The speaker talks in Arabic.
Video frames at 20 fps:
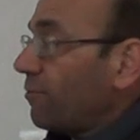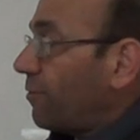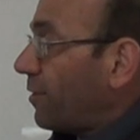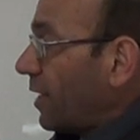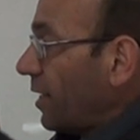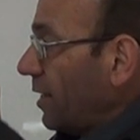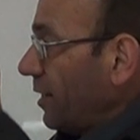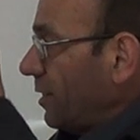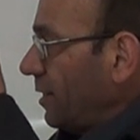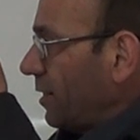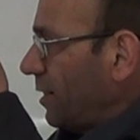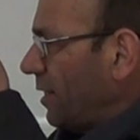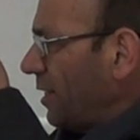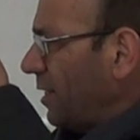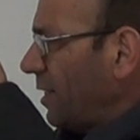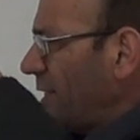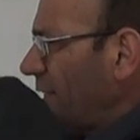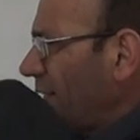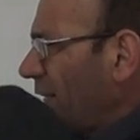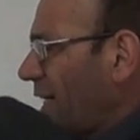فراح
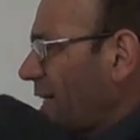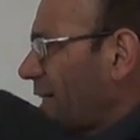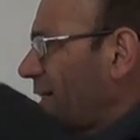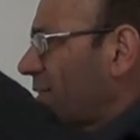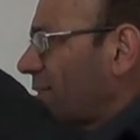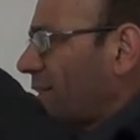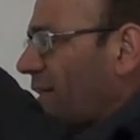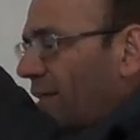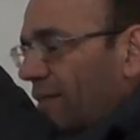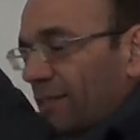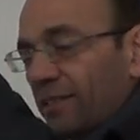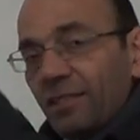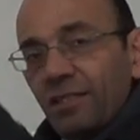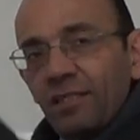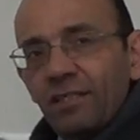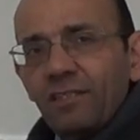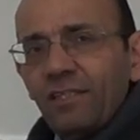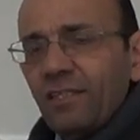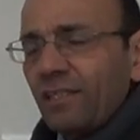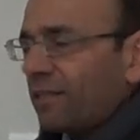ينعكس آه،
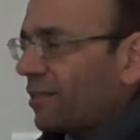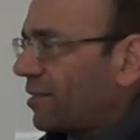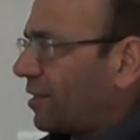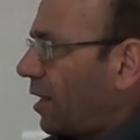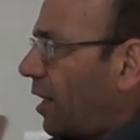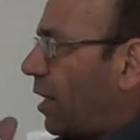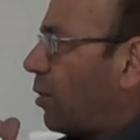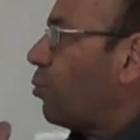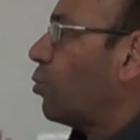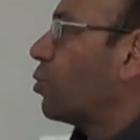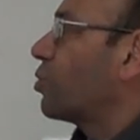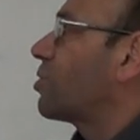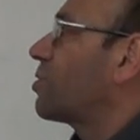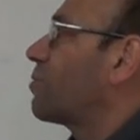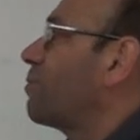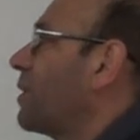يصير تقوس